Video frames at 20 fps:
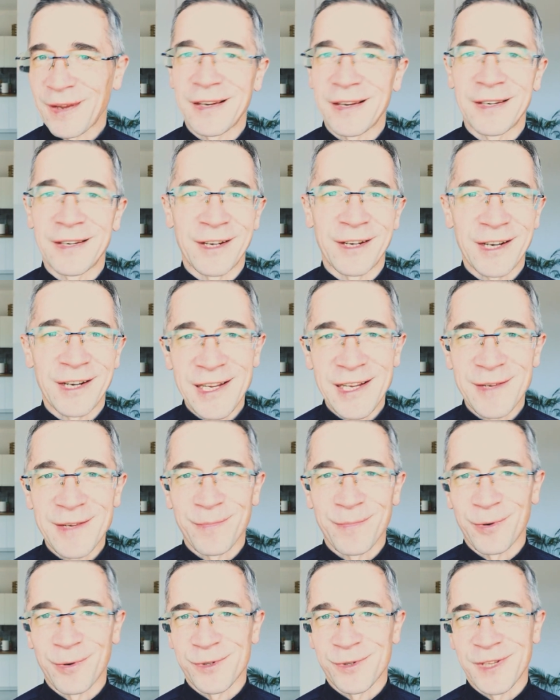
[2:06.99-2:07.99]

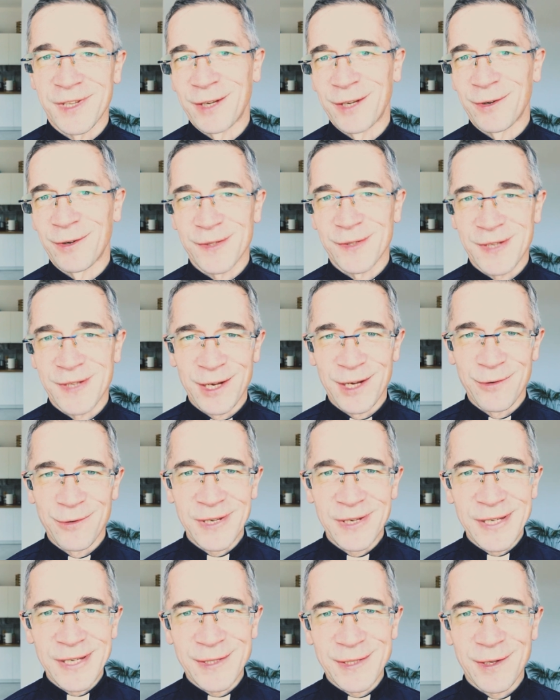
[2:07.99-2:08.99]
Ryb różnego rodzaju,
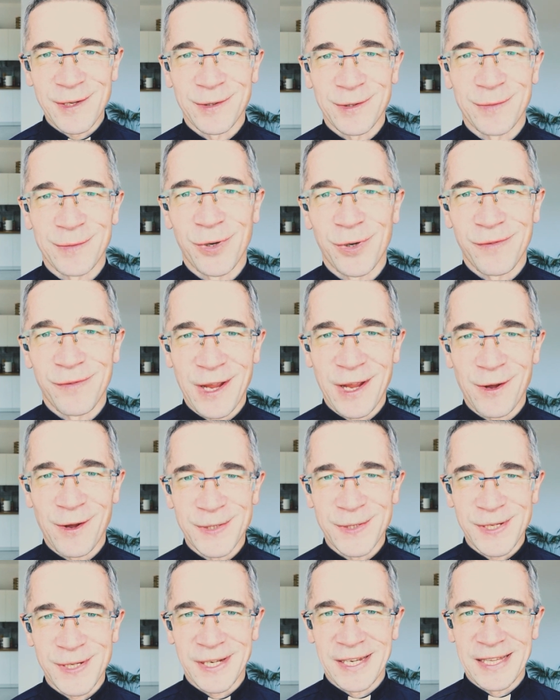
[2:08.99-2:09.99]
istot
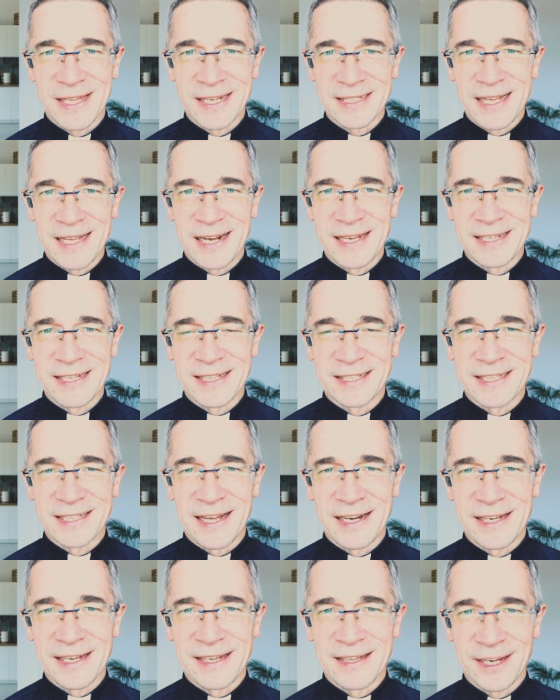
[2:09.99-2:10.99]
pływających itd., tak itd. Tak
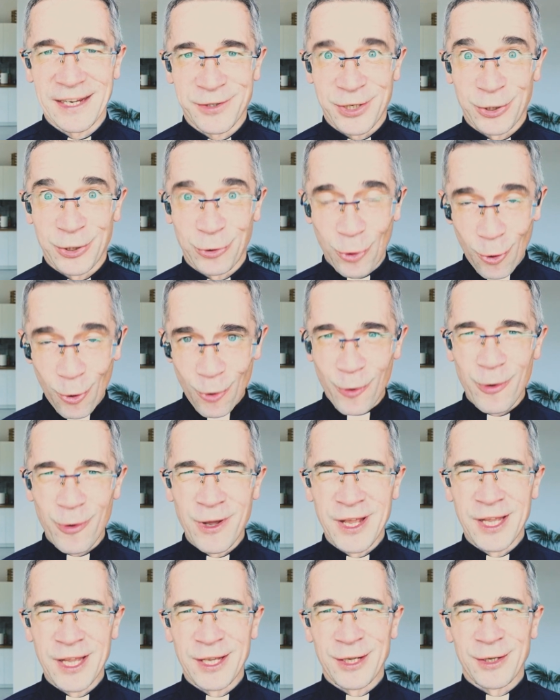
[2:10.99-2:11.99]
Także to,
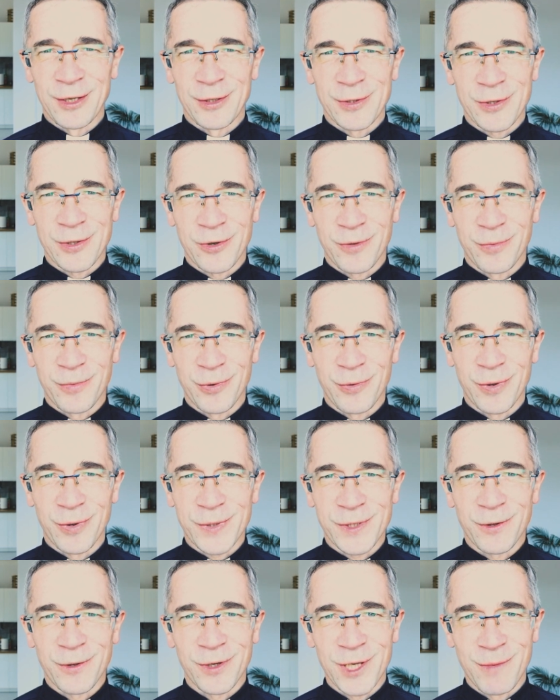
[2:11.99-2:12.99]
co było
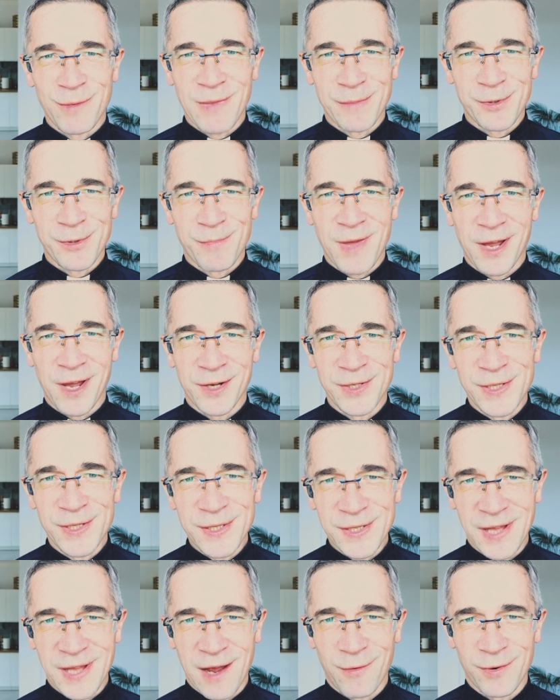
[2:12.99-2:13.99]
synonimem śmierci,
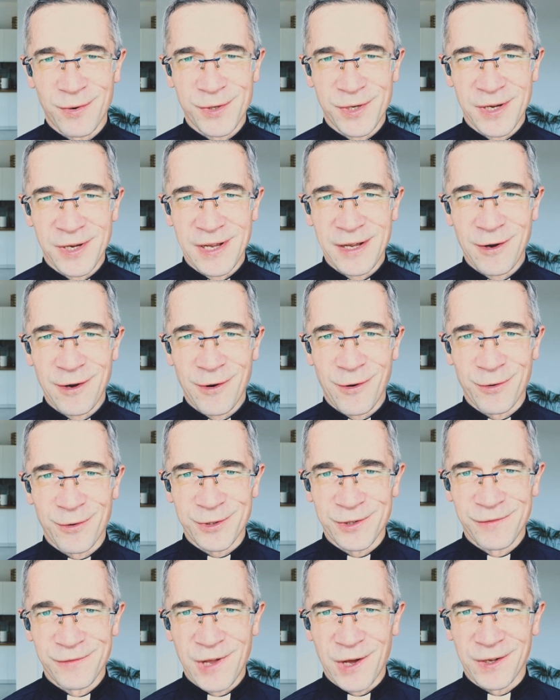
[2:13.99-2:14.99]
stało się
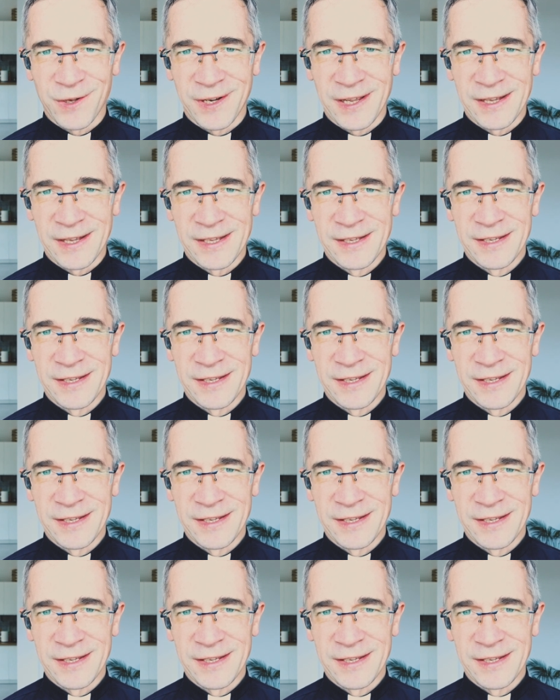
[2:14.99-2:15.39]
ożywione.